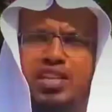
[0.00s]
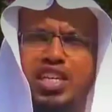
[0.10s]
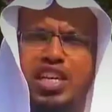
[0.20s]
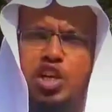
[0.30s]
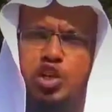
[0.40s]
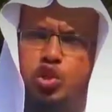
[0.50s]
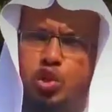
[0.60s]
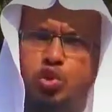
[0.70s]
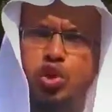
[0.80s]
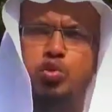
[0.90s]
কাছে
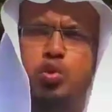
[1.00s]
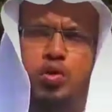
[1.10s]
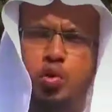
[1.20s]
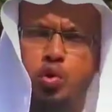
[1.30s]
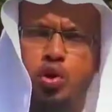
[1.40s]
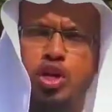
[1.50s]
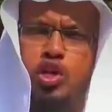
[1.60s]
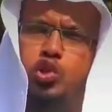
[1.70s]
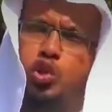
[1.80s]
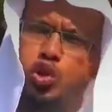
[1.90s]
যতই দোয়া করুক
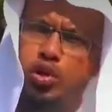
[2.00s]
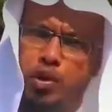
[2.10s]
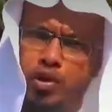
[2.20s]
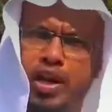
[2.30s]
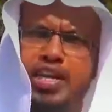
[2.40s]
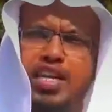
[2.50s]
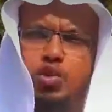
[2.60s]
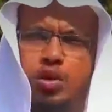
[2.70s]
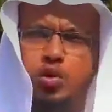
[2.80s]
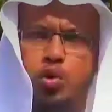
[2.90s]
যতই মক্কায় গিয়ে
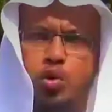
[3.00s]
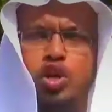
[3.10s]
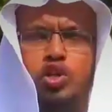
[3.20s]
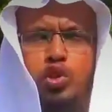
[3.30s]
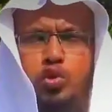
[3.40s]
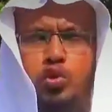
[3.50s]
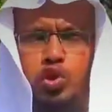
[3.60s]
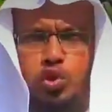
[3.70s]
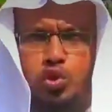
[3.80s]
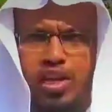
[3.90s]
দোয়া করুক যত
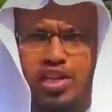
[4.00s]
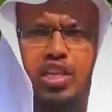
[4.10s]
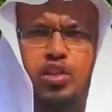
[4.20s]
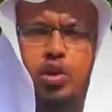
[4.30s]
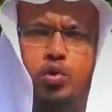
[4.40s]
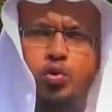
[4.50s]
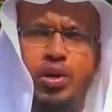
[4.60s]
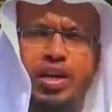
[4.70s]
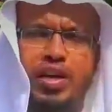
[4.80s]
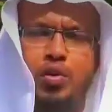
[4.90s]
কষ্ট করে এসেই দোয়া করুক
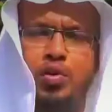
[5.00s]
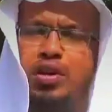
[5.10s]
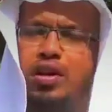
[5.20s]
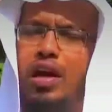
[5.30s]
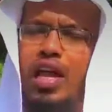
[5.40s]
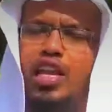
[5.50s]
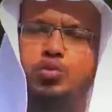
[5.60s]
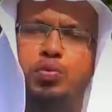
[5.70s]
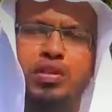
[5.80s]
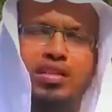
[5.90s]
না কেন আল্লাহ
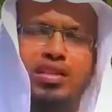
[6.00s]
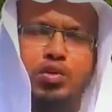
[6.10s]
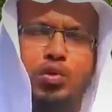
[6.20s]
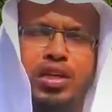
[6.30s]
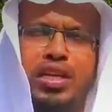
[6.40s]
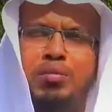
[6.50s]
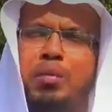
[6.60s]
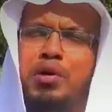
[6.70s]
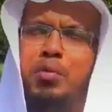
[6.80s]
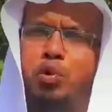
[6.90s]
সুমাতাল্লাহ তার দোয়া
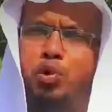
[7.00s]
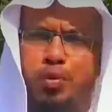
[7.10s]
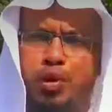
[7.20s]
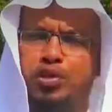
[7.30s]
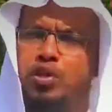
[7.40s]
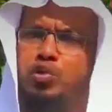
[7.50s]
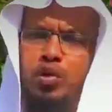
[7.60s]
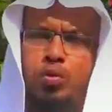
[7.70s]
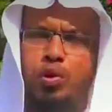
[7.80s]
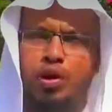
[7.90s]
কীভাবে কবুল করবেন অর্থাৎ
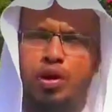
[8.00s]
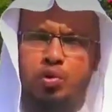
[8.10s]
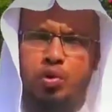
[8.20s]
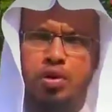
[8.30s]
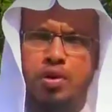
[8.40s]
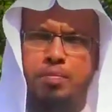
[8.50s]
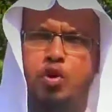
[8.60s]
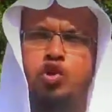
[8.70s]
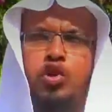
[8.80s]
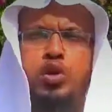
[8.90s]
দোয়া কবুল হওয়ার কোনো
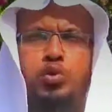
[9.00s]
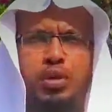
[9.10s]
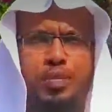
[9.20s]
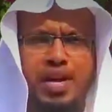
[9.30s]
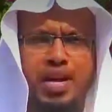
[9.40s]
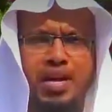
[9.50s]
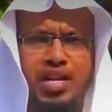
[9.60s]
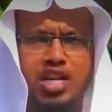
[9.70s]
প্রশ্নই উঠতে পারে না